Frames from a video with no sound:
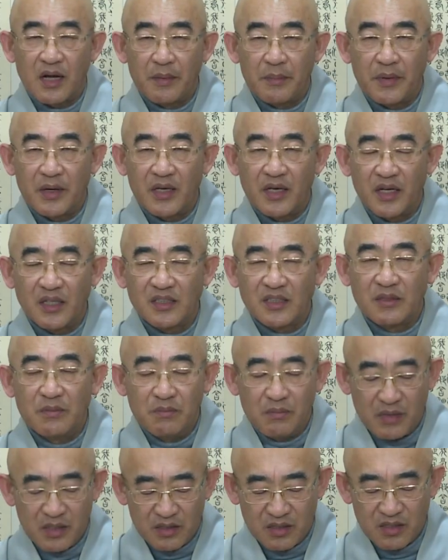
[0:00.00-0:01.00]
가봐야
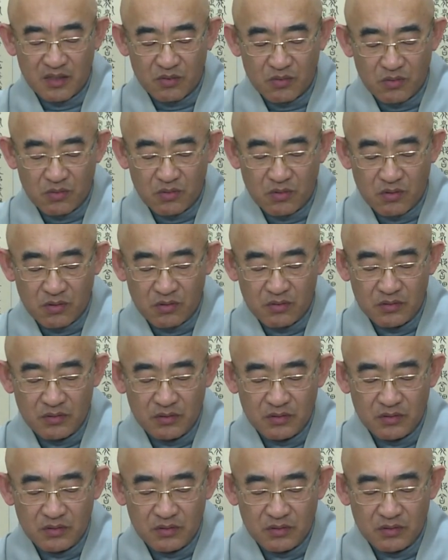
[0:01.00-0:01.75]
집만 되고